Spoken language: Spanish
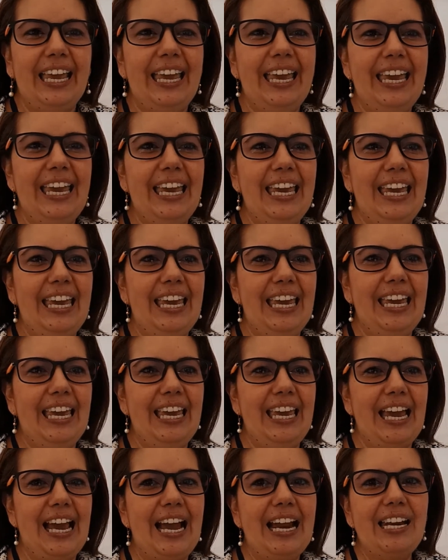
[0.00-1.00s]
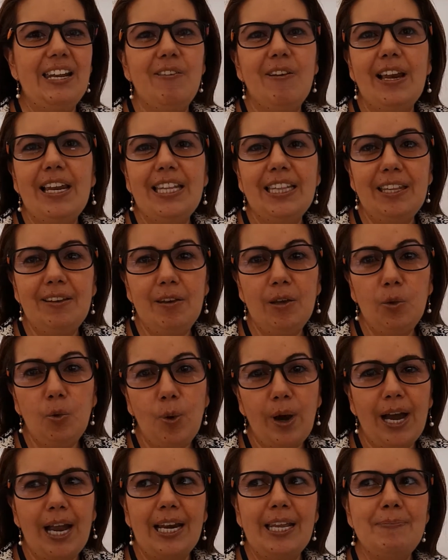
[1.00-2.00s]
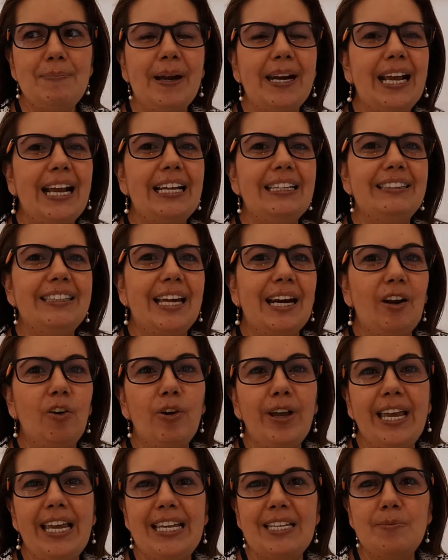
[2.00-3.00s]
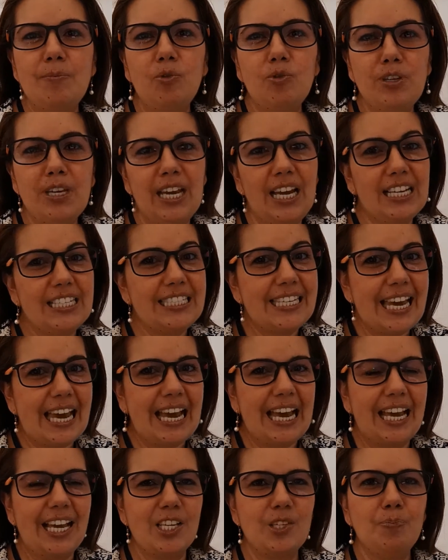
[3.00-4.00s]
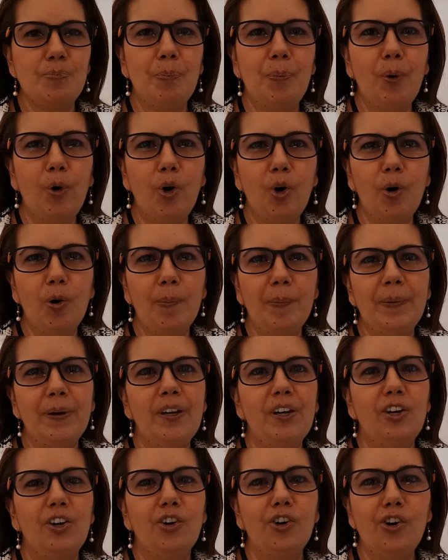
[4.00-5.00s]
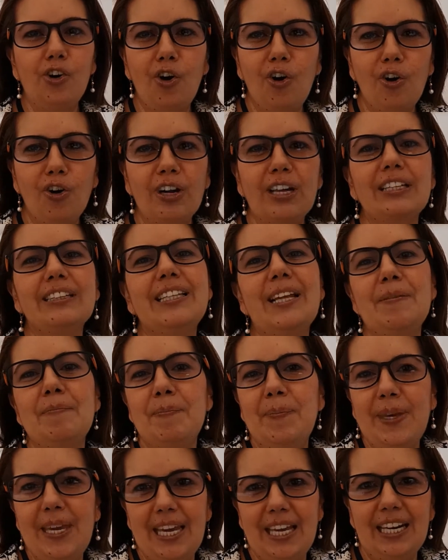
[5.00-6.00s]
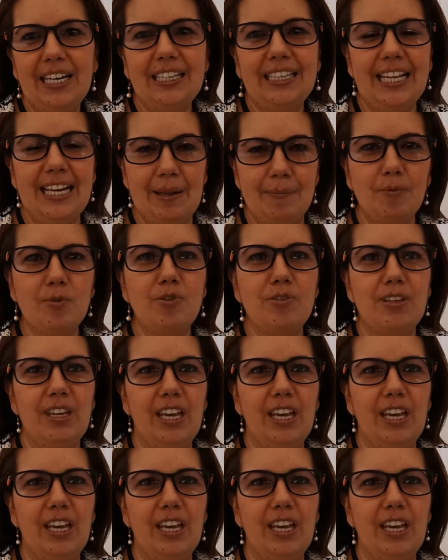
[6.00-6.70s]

eh, a nivel individual y para cantar lo que es música jazz, pop, rock, también tenemos